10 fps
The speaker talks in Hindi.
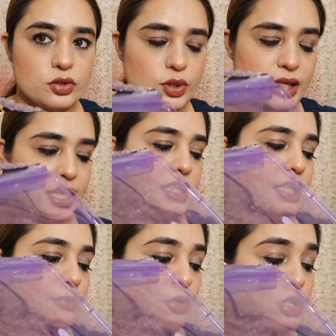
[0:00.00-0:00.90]
सो अगेन ये
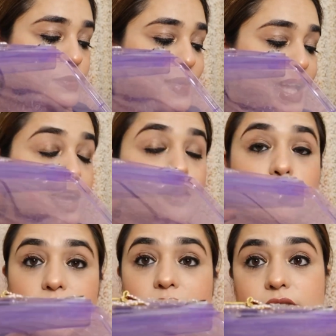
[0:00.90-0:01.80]
बॉक्स में आया है और
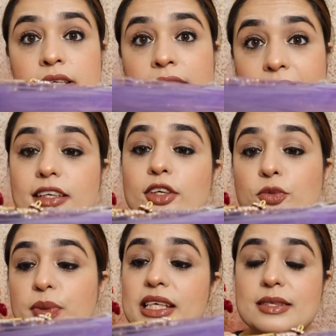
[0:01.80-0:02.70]
थ्री हंड्रेड एट्टी
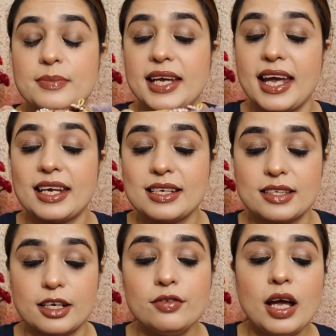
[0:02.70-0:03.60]
रुपीज़ में है ये
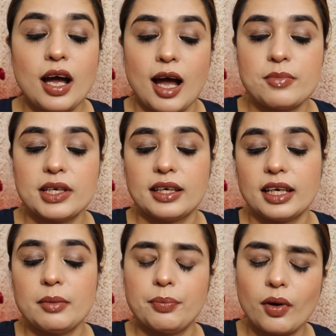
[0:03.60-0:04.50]
सिर्फ आप देखेंगे
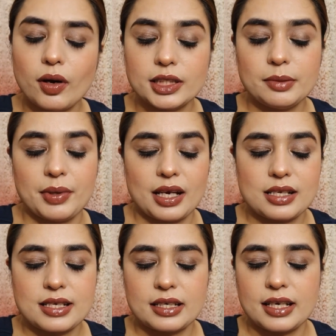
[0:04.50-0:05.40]
ये बहुत ही प्यारा
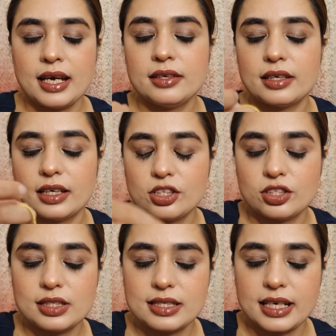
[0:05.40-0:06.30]
सेट है
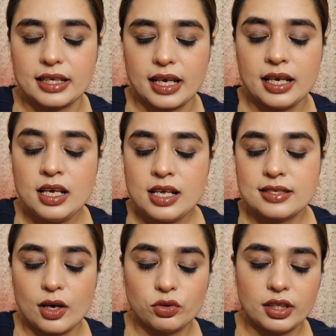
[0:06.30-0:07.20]
ट्रेडिशनल सेट है
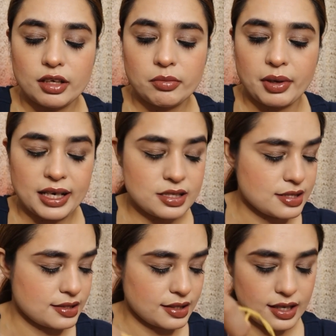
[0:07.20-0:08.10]
साउथ इंडियन ब्राइड्स
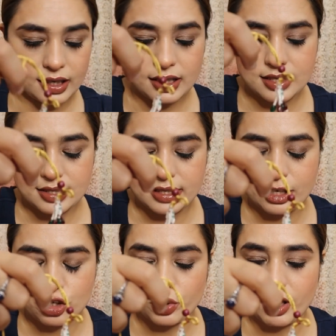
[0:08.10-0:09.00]
इस तरह का
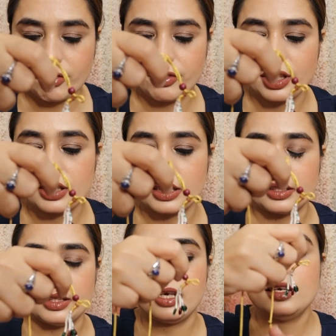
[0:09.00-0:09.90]
सेट जो है वेयर
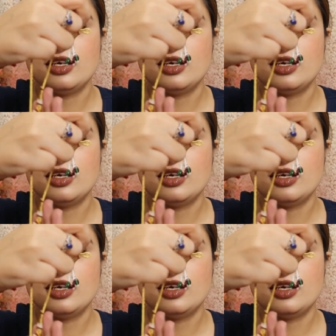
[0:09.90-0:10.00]
करती है